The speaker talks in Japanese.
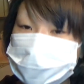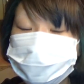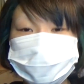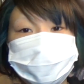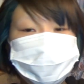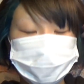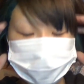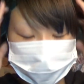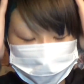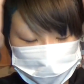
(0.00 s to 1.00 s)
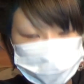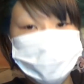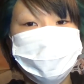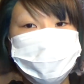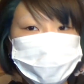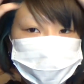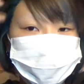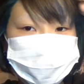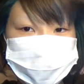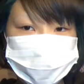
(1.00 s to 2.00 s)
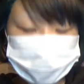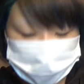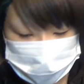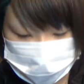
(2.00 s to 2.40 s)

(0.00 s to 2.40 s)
ジで落ちなくてさ気をつけた方がい